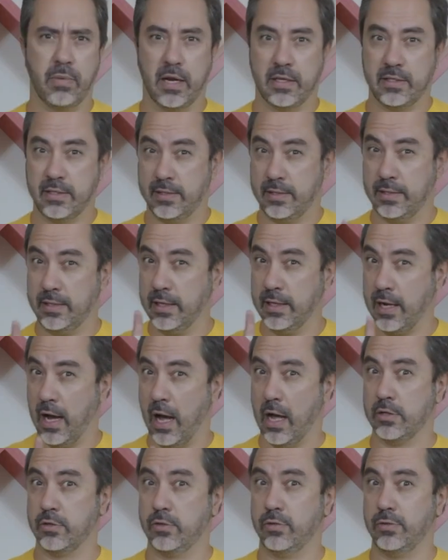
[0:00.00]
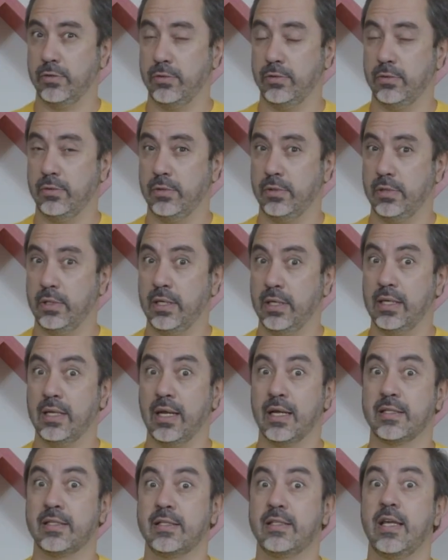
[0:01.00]
se si caso
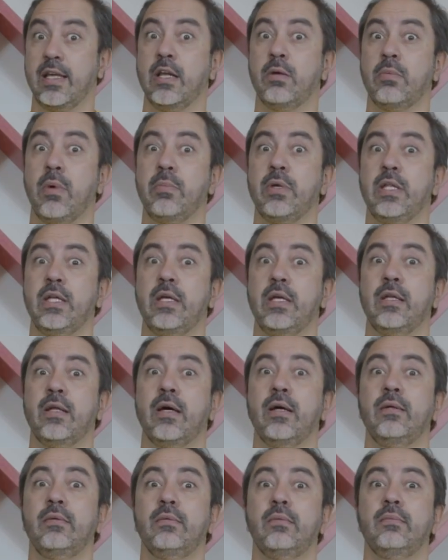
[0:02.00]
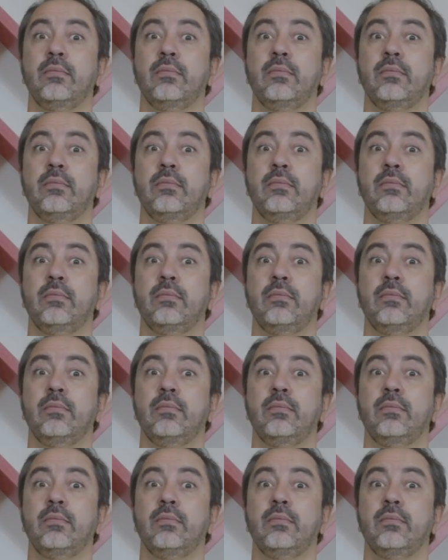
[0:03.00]
nascer uma menina,